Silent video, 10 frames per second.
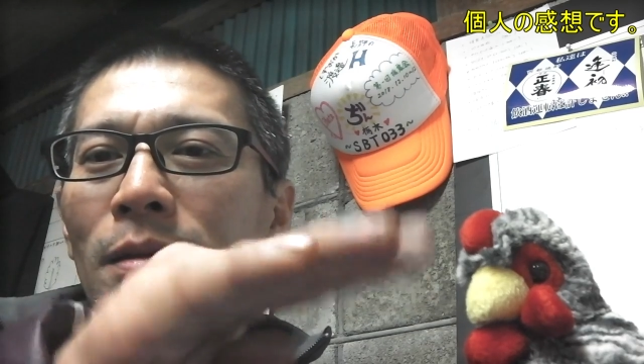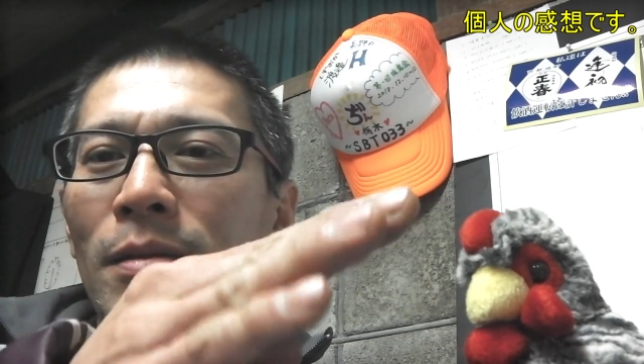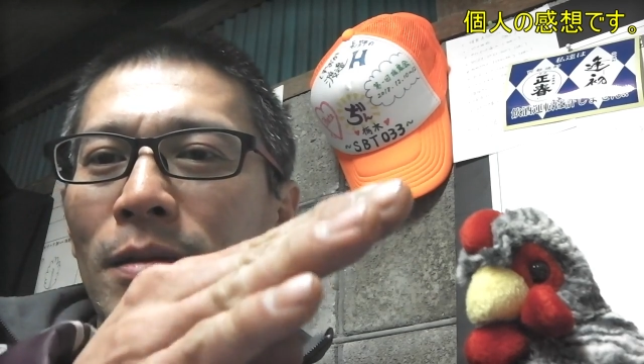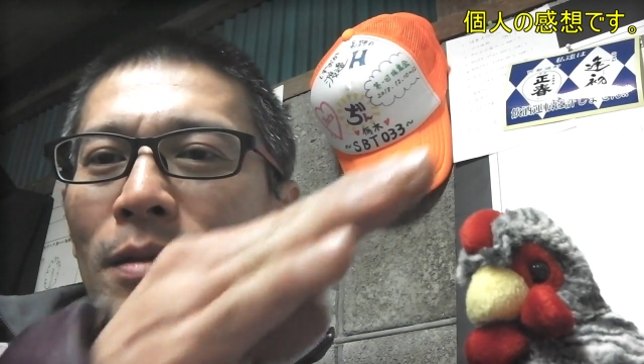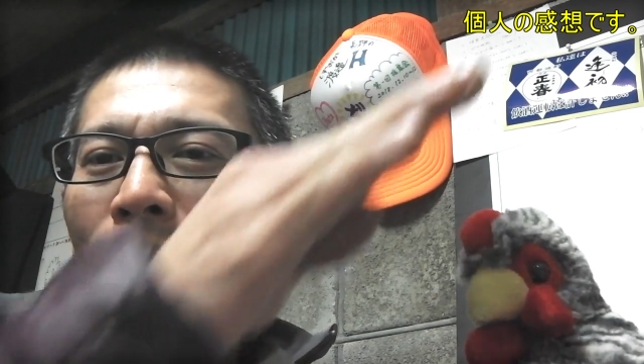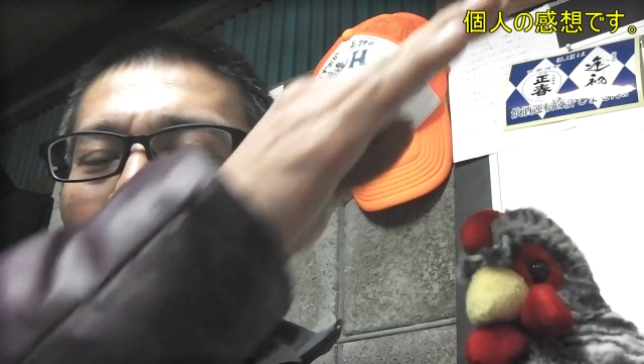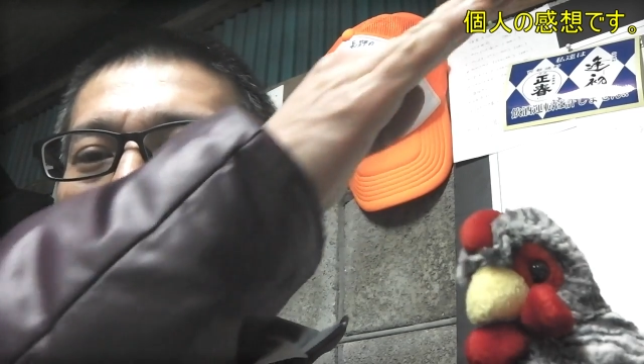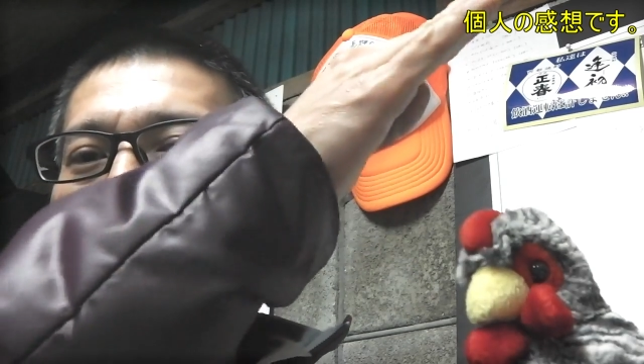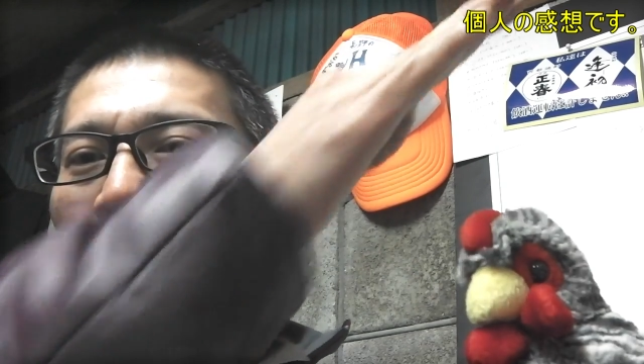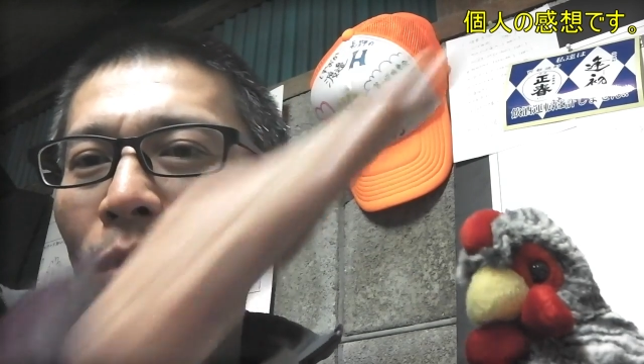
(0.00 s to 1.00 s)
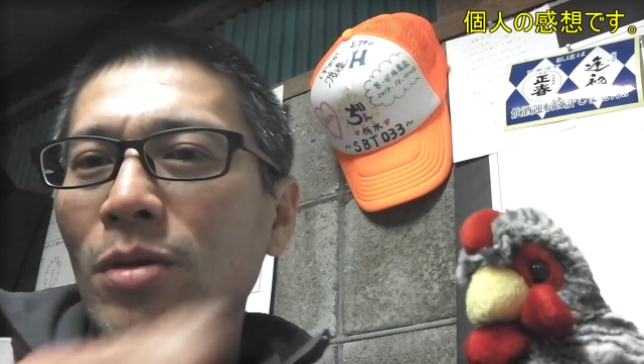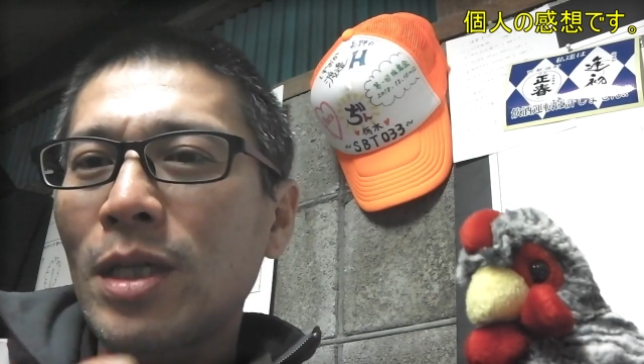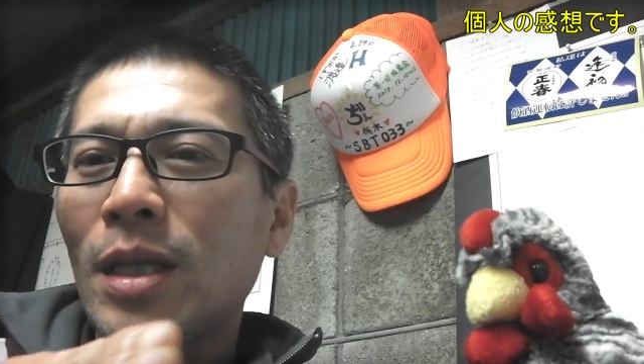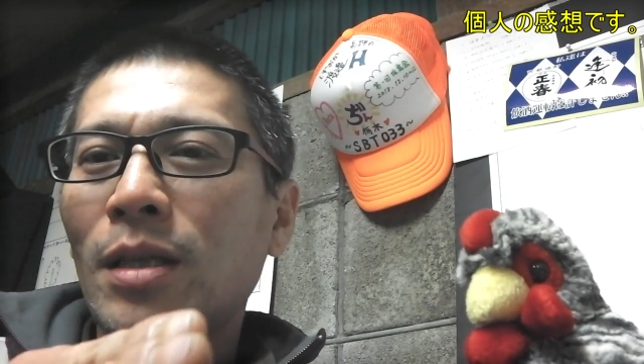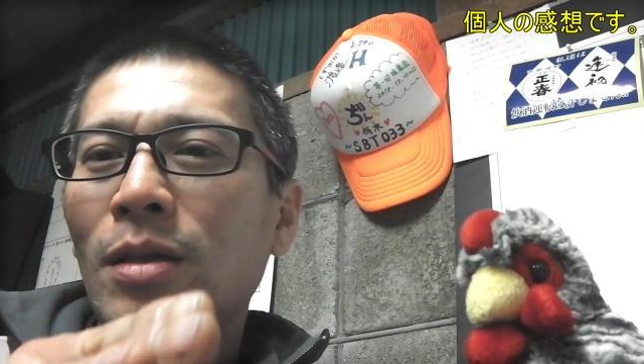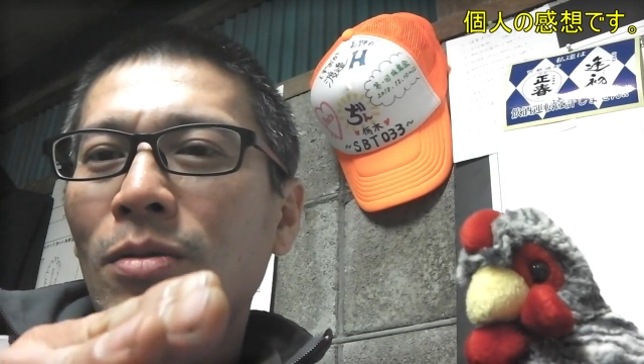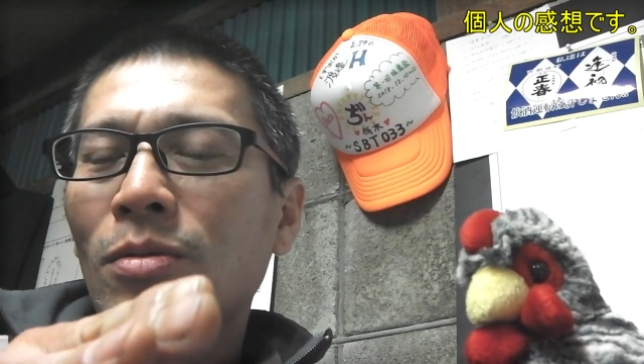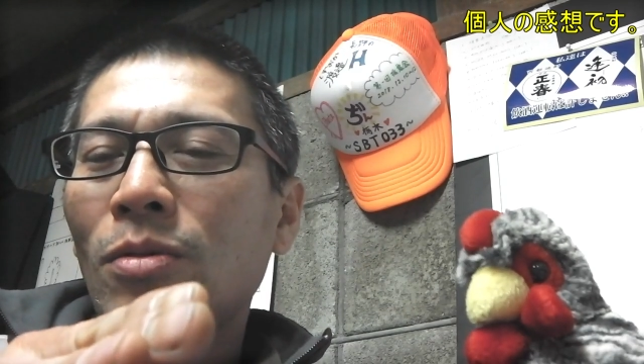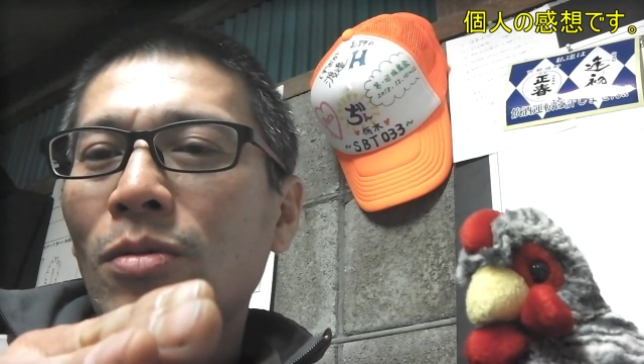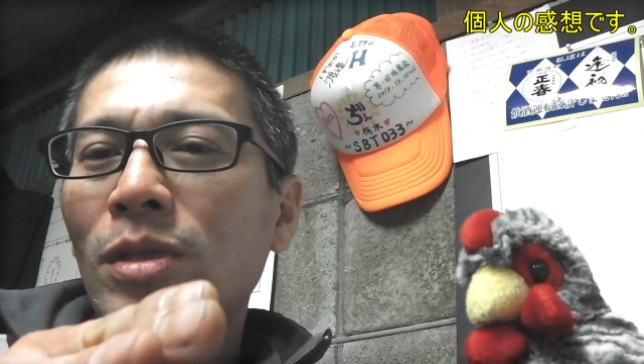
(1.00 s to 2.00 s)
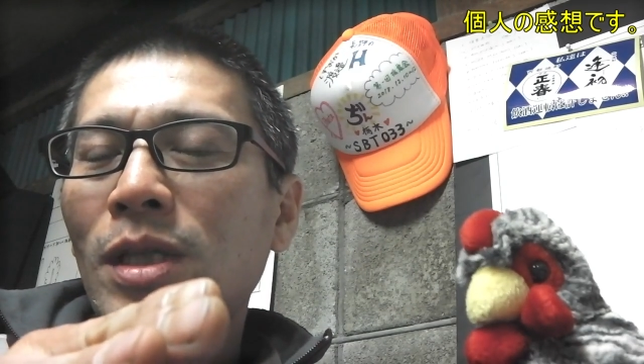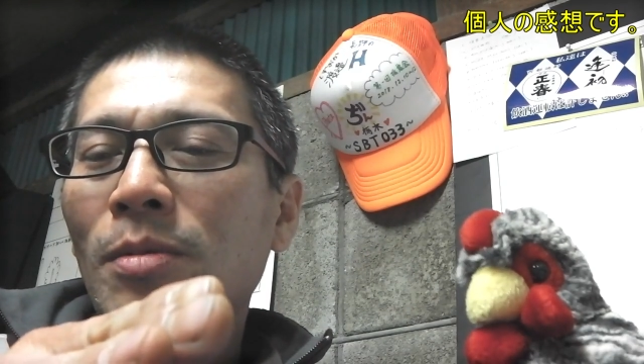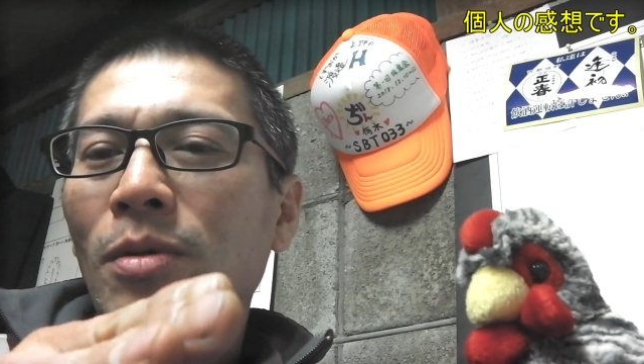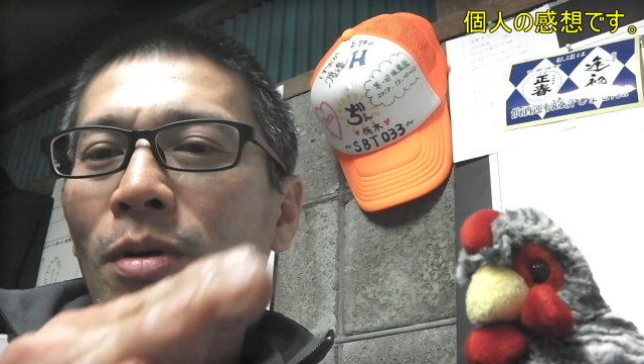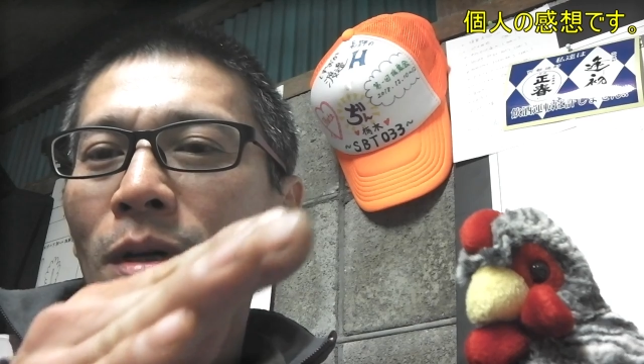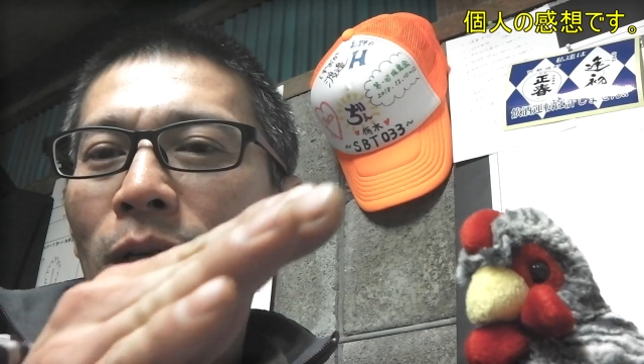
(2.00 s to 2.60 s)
うんストンってなってるとどうしても